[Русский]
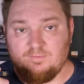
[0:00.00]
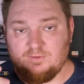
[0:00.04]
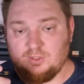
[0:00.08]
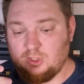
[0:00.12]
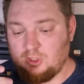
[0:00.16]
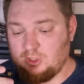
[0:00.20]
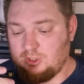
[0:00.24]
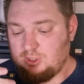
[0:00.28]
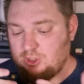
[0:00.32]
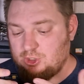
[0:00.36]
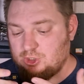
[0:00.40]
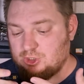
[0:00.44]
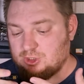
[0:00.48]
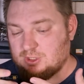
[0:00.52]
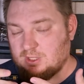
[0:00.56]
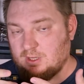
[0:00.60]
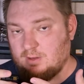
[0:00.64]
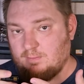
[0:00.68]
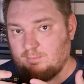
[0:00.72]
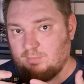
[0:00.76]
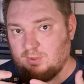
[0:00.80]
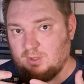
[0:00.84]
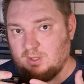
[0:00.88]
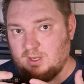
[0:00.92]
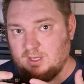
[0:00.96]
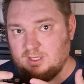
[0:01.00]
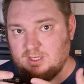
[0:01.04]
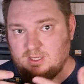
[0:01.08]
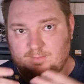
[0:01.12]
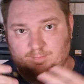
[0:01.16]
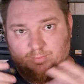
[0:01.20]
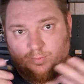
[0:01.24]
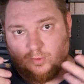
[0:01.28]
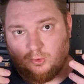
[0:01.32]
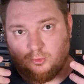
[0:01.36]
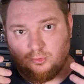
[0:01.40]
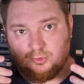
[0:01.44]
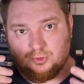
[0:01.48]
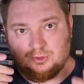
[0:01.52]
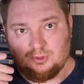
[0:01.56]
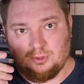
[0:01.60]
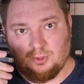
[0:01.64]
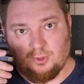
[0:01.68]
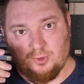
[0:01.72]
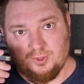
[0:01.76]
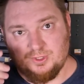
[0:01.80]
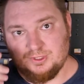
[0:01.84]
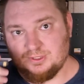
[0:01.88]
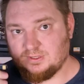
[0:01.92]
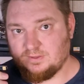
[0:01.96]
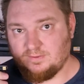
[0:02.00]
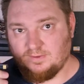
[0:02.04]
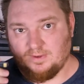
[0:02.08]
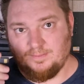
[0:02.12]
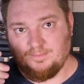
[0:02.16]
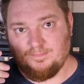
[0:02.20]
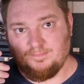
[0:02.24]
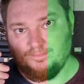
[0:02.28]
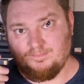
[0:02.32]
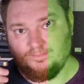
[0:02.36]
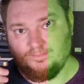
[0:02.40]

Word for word: в техническом плане устройство.